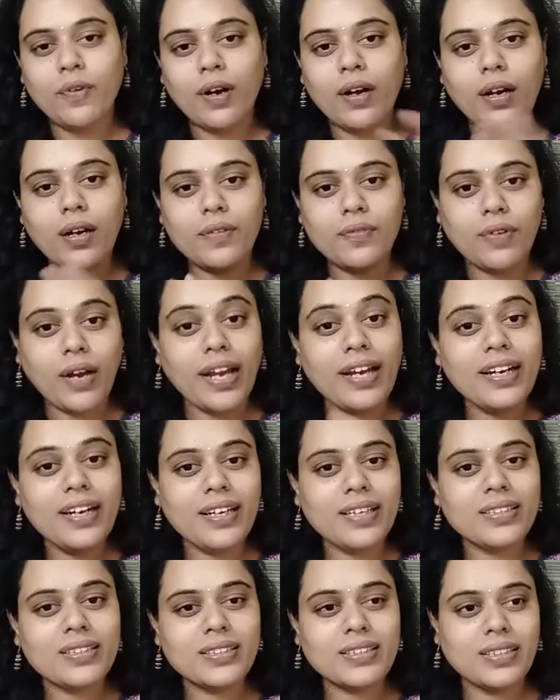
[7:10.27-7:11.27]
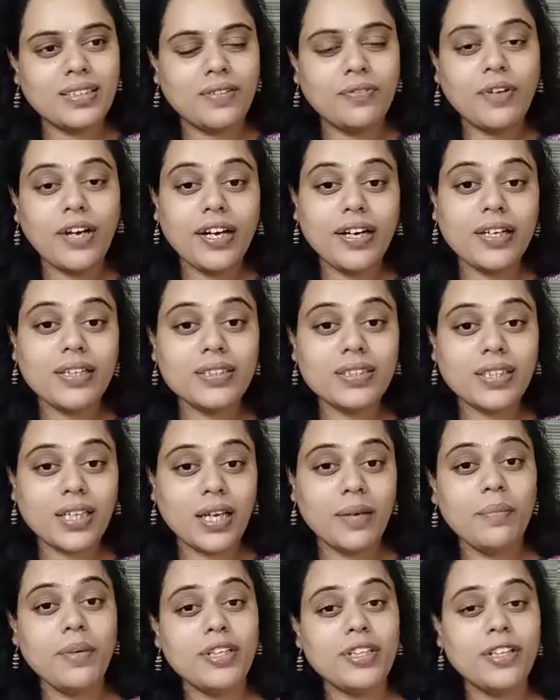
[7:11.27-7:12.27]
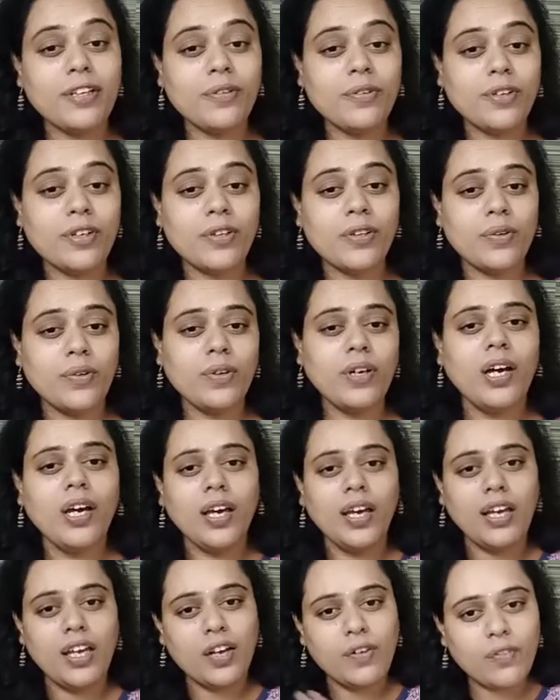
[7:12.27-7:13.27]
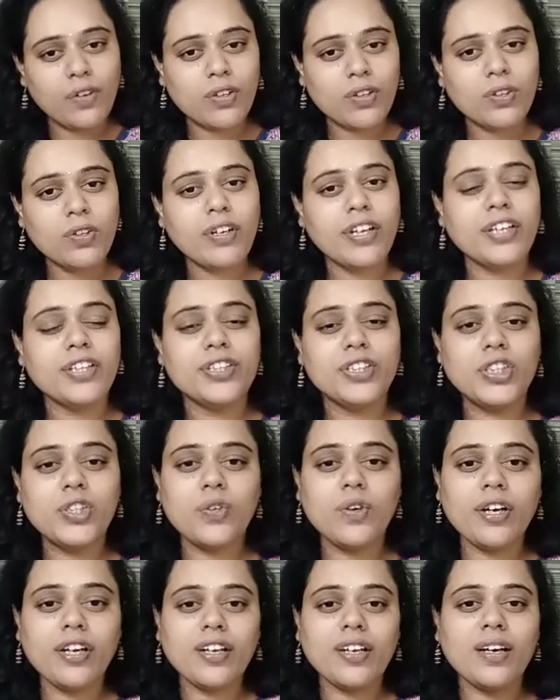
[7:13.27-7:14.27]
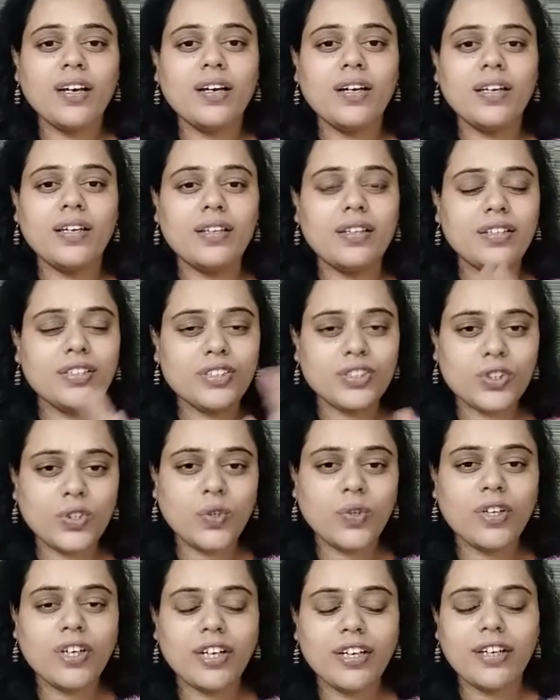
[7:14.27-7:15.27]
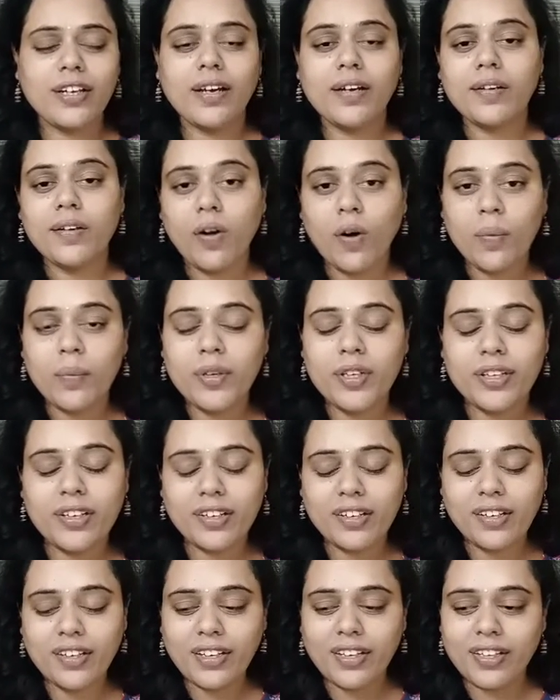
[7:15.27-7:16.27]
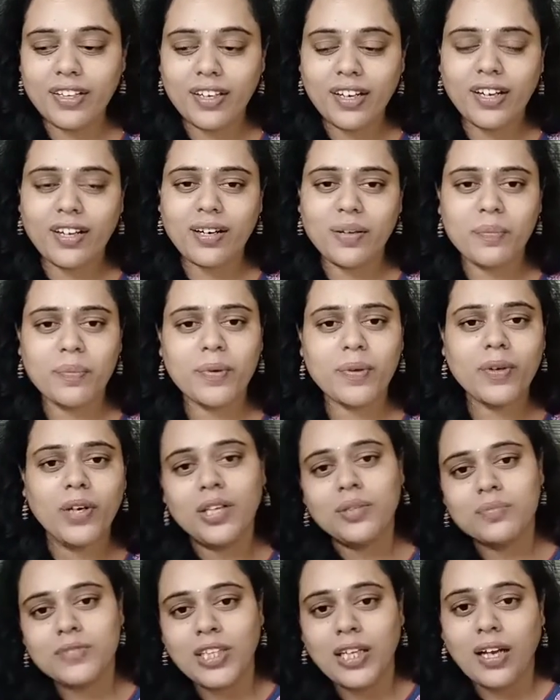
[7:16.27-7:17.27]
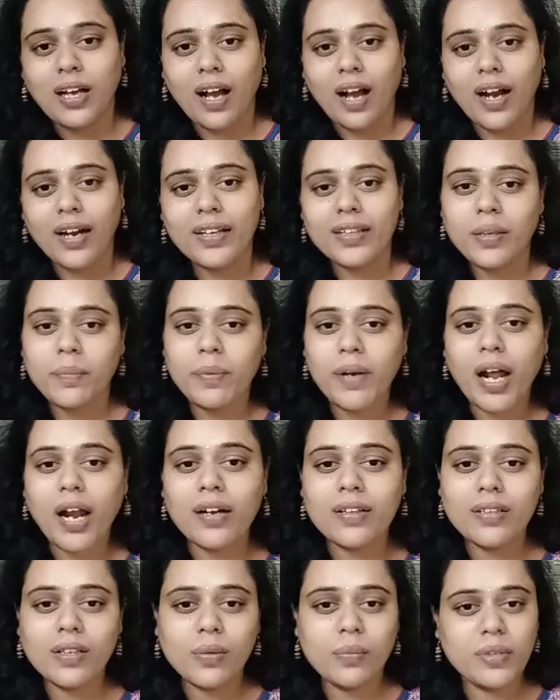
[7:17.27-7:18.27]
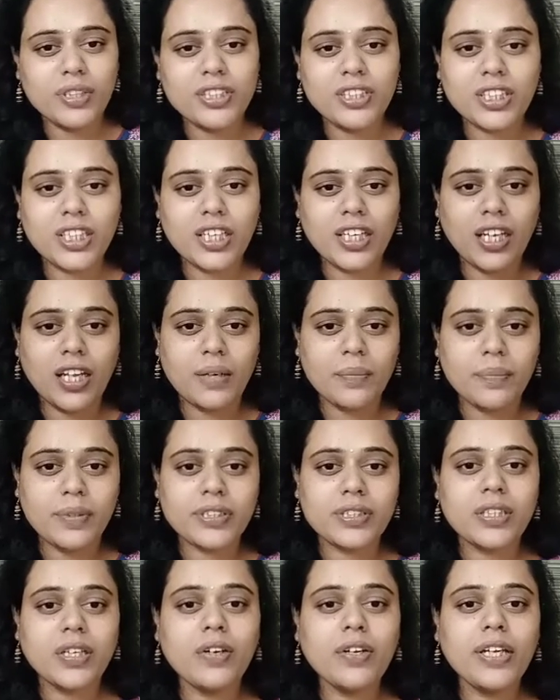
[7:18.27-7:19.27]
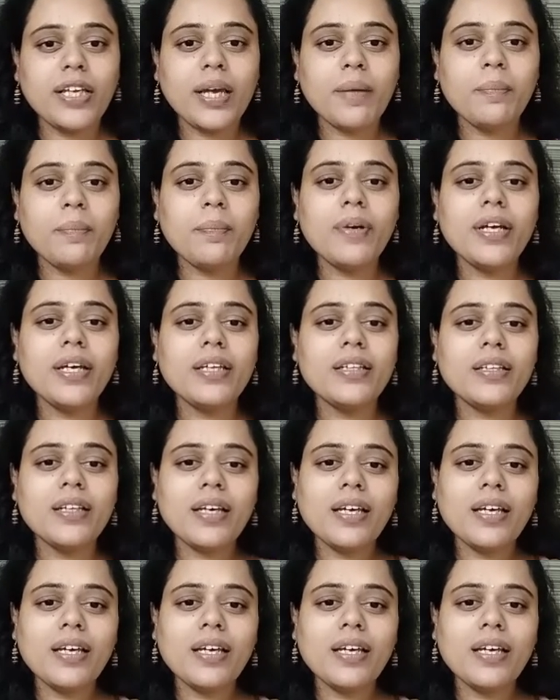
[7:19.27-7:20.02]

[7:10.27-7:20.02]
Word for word: ఫైవ్ డేస్ ఫైవ్ డేస్ ఏమైతే ఉంటుందో ఎవరితోనే ఇష్యూ అయినా ఏదైనా జోక్ అయినా కామెంట్ అయినా ఏదైనా అయినప్పుడు ఆడేటప్పుడు ఆడతారు మంచిగానే అనిపిస్తారు ఎప్పుడైతే